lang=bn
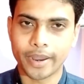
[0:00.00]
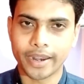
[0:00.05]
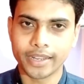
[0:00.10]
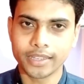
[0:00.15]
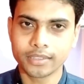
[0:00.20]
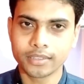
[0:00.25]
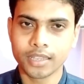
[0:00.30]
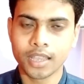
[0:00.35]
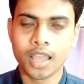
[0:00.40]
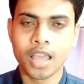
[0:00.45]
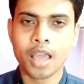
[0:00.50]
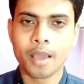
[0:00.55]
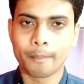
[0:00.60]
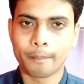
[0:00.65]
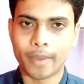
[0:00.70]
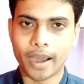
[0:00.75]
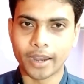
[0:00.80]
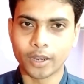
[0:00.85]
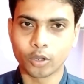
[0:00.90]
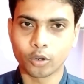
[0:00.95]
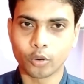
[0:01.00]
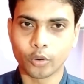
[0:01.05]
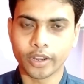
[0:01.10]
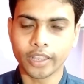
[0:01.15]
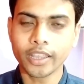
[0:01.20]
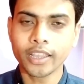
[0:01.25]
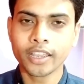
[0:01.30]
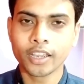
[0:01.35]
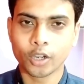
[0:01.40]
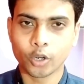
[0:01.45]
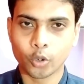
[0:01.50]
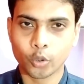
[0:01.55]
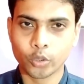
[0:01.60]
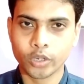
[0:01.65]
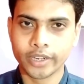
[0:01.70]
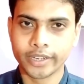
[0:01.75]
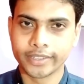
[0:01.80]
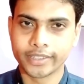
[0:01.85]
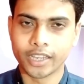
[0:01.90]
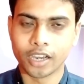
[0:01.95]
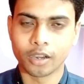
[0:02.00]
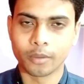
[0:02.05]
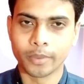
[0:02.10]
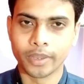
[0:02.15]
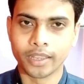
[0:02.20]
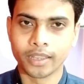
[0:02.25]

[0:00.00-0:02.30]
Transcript: প্যারিস ভালো করে গুলে নিতে হবে